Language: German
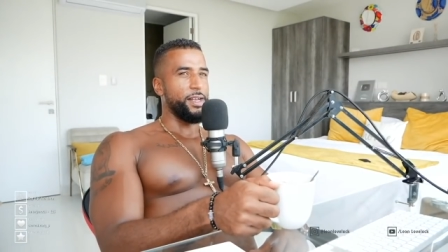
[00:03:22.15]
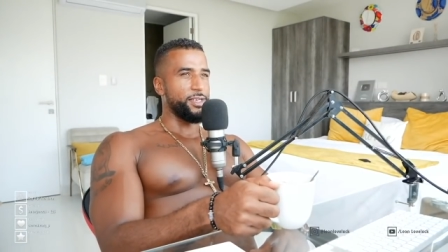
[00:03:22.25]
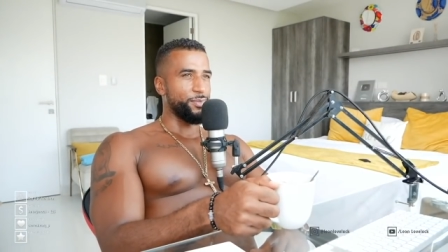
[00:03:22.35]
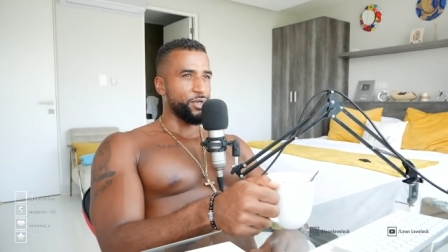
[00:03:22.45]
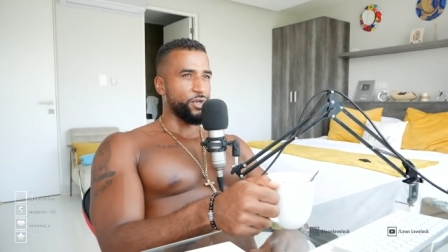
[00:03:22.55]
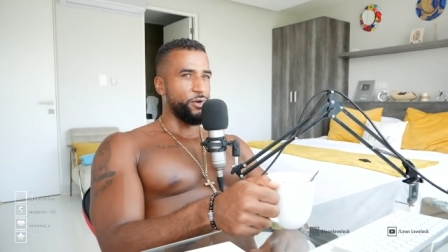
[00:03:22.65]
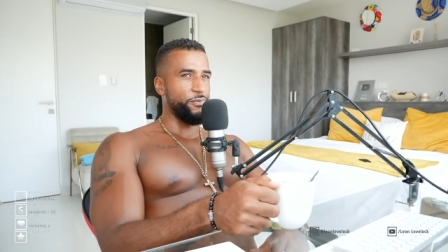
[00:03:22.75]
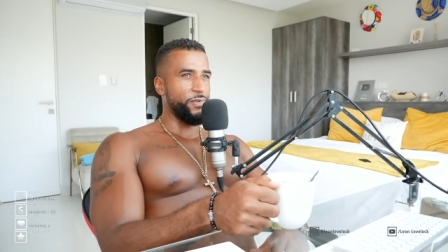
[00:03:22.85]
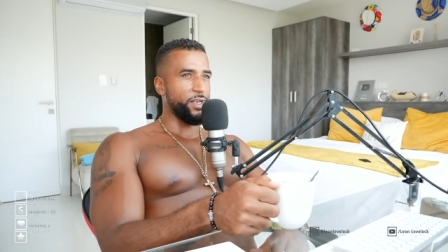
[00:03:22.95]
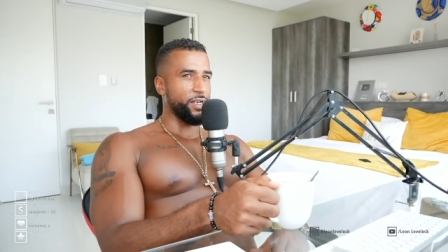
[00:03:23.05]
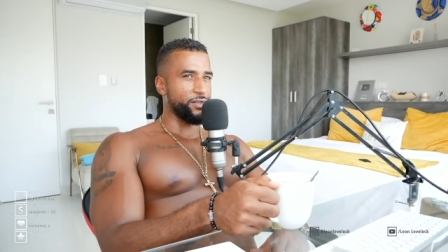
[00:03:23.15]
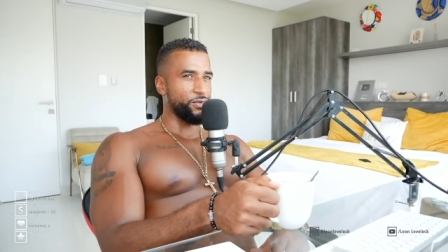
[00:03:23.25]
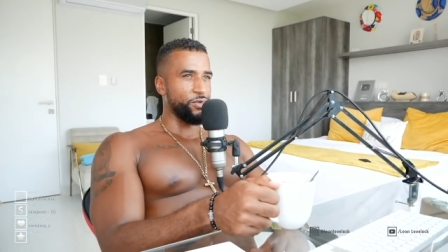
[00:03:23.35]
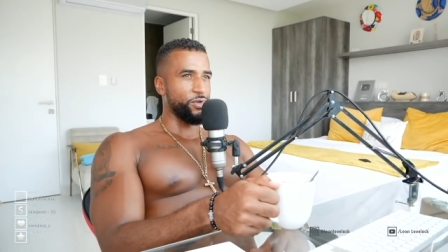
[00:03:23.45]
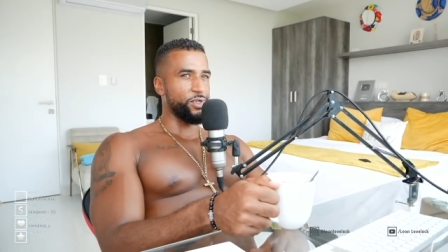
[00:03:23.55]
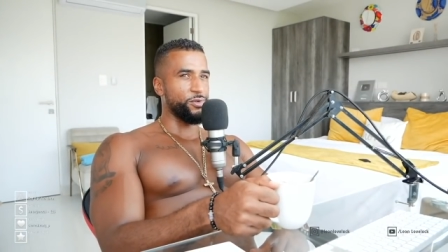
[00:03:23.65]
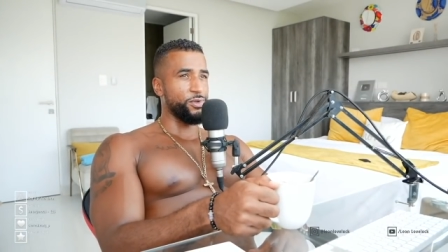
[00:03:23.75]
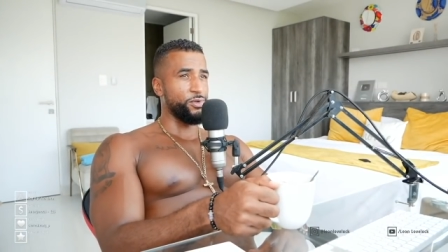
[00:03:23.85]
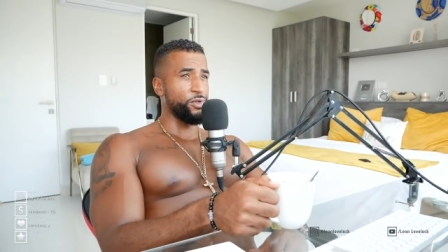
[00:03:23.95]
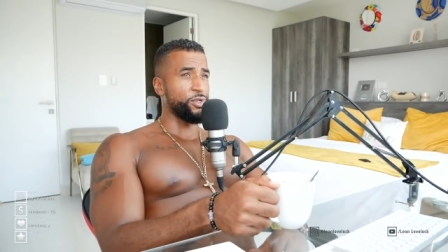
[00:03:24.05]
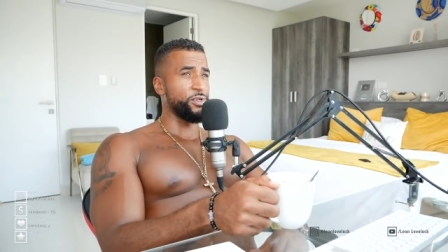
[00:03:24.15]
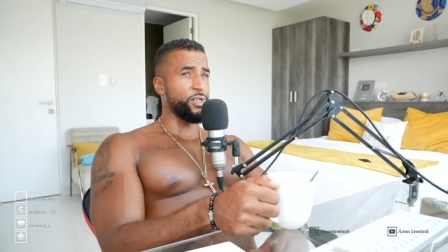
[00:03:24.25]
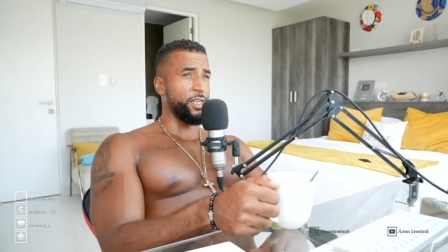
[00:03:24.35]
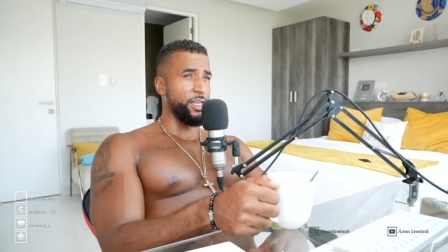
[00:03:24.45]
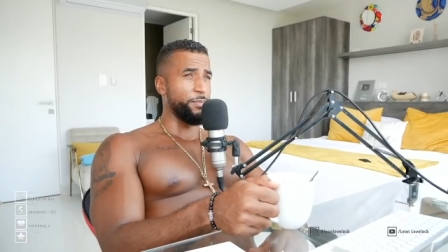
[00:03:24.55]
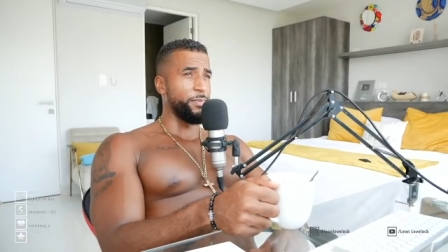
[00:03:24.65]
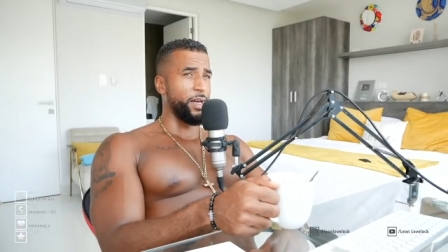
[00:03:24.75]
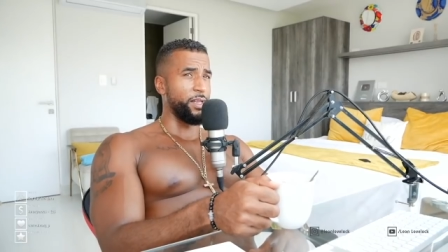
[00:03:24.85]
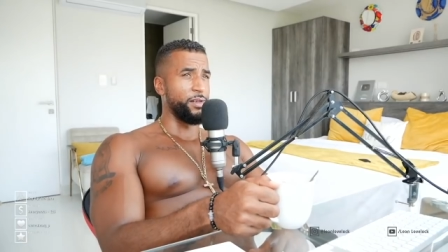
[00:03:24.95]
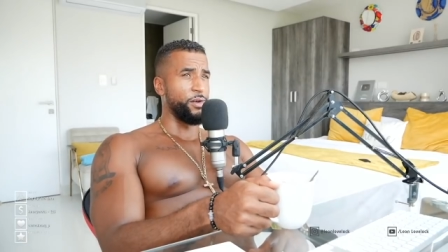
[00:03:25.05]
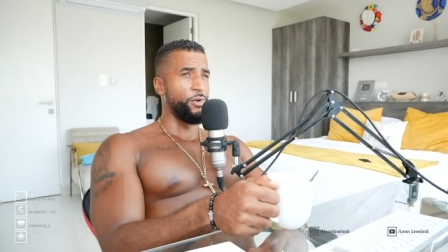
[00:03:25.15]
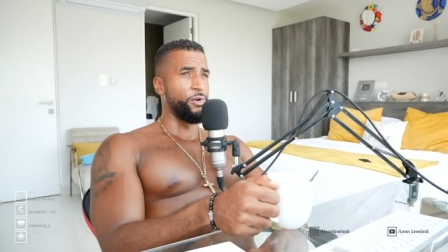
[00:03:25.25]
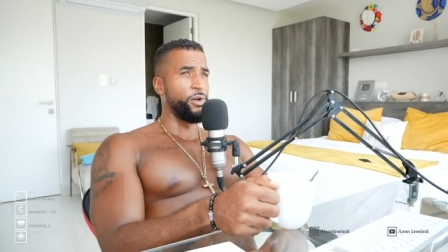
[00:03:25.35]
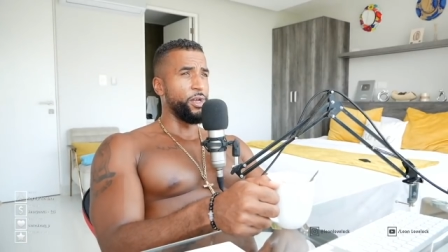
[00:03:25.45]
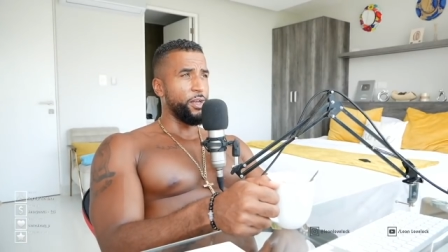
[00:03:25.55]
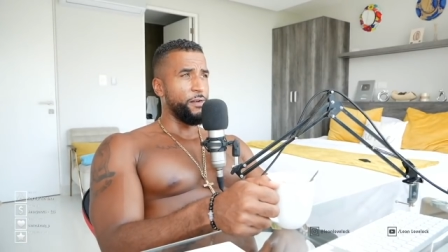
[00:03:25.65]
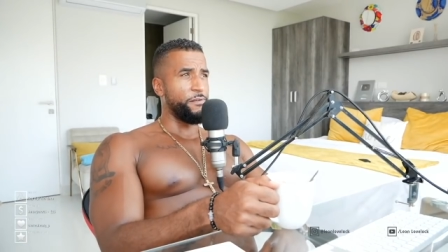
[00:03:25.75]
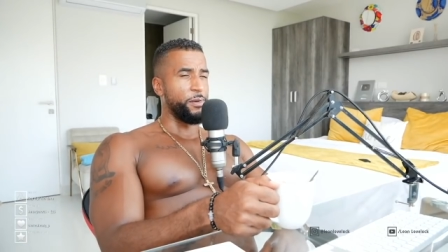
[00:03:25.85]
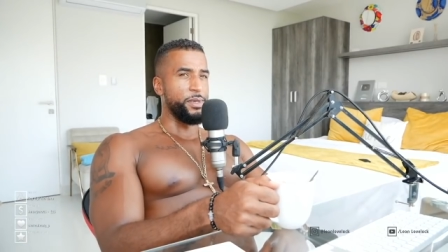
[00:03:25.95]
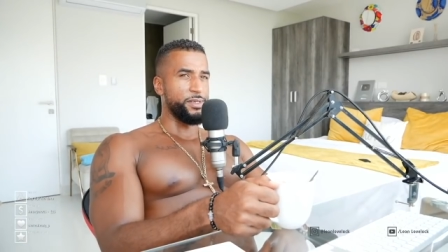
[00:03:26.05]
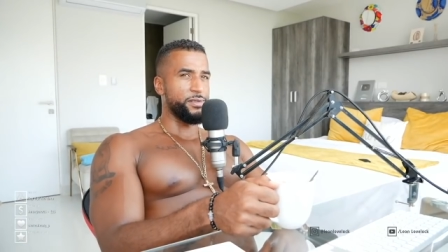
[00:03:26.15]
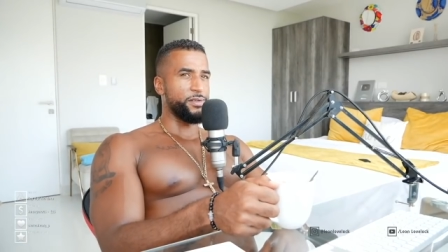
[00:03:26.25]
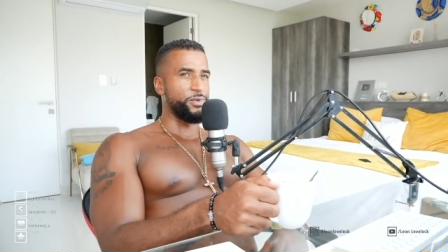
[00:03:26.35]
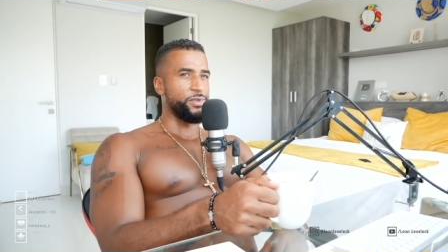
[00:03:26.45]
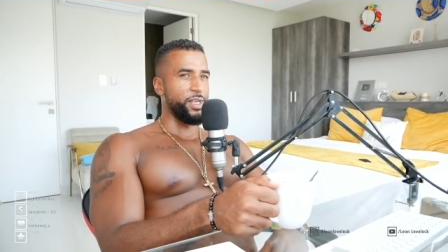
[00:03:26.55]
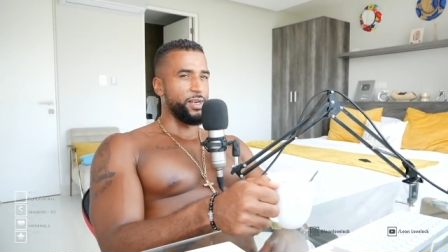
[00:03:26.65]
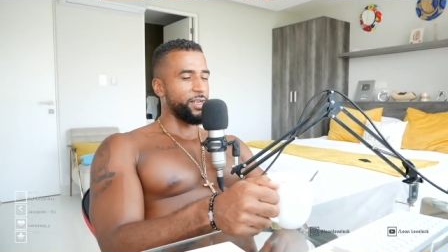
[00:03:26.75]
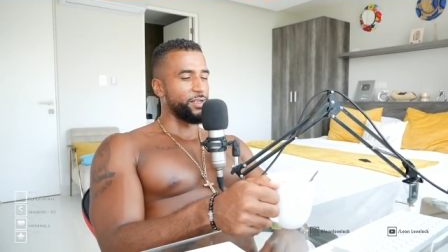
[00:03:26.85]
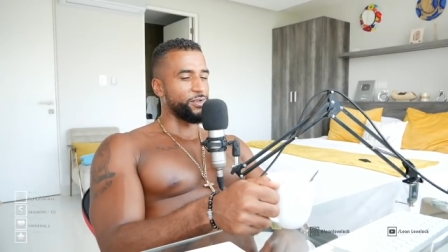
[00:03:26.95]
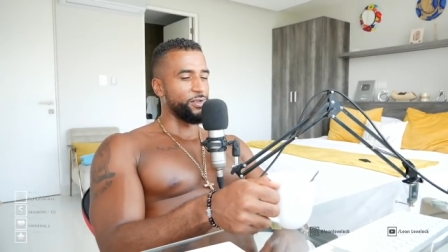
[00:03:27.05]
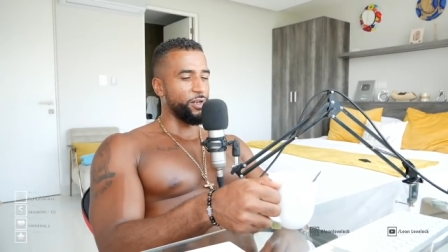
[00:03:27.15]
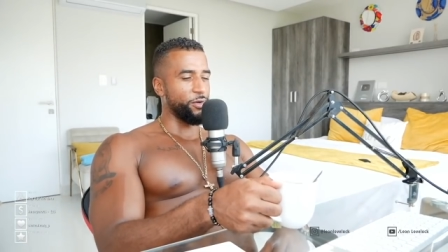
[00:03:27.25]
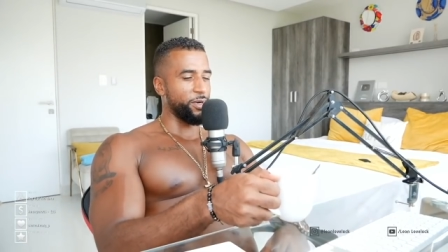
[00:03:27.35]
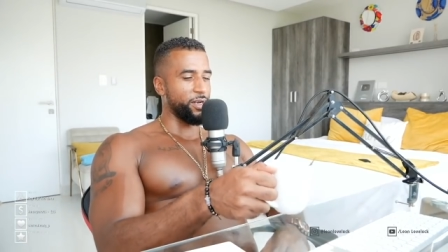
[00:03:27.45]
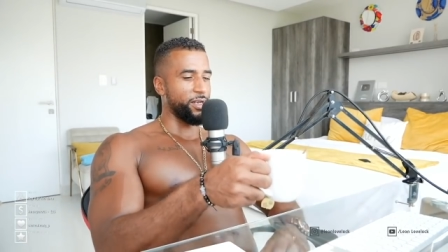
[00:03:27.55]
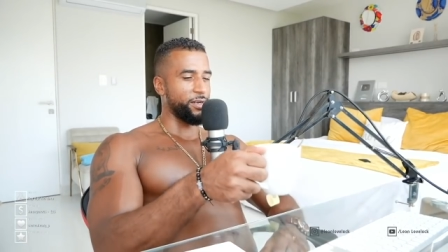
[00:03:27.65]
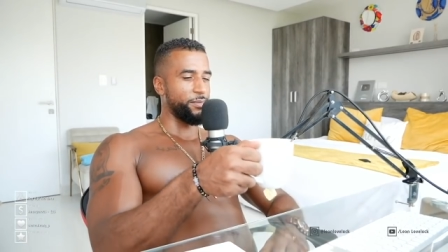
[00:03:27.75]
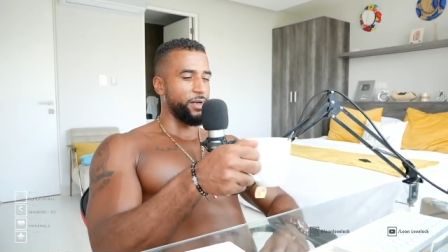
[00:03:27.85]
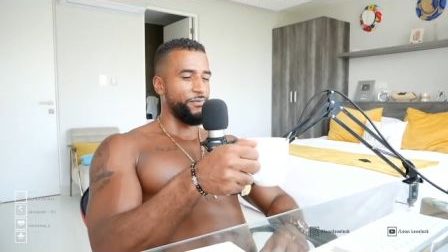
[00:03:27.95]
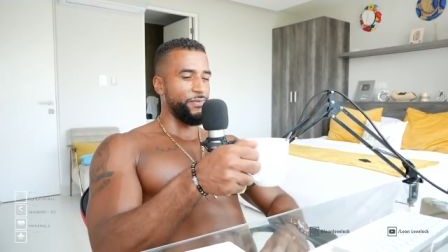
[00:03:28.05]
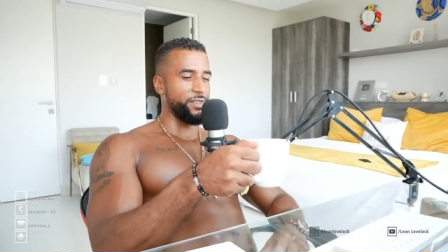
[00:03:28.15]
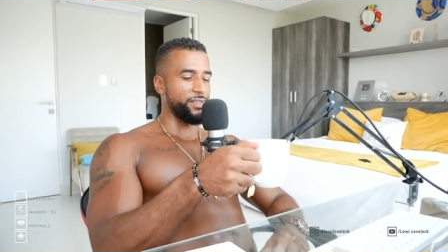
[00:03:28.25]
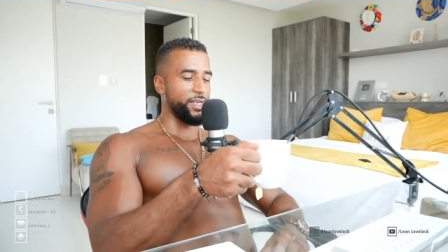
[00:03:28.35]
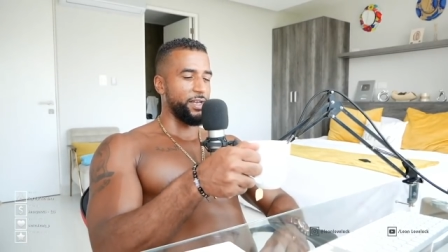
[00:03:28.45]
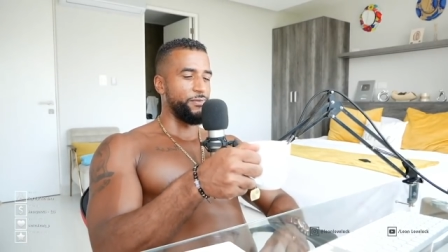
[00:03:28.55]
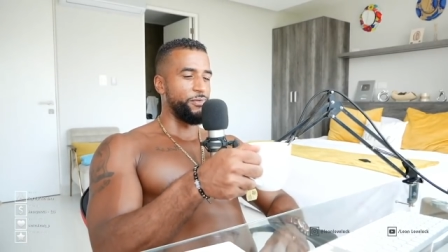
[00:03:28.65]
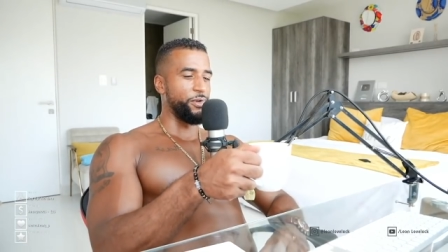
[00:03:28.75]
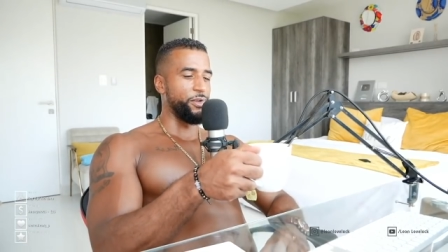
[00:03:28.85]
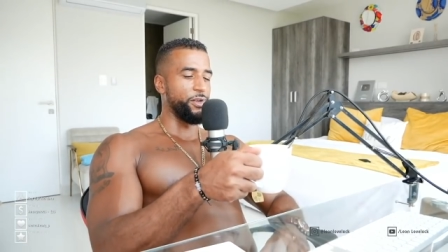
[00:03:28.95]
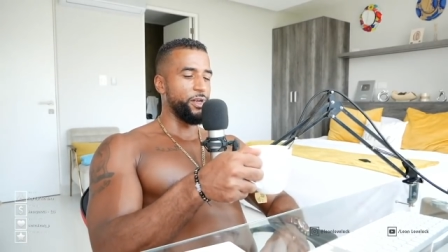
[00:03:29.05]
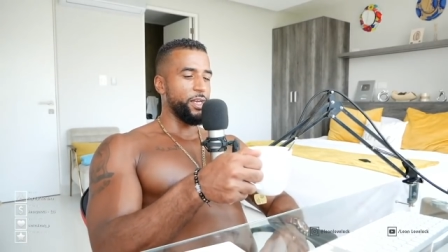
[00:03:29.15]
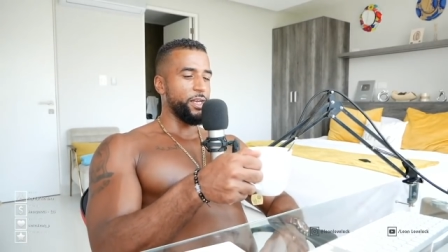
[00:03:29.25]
Erstmal schauen, wie krass du Deutschland und die deutschen Gegebenheiten auch vermisst. Und dann kannst du dir darüber Gedanken machen, wie es sein würde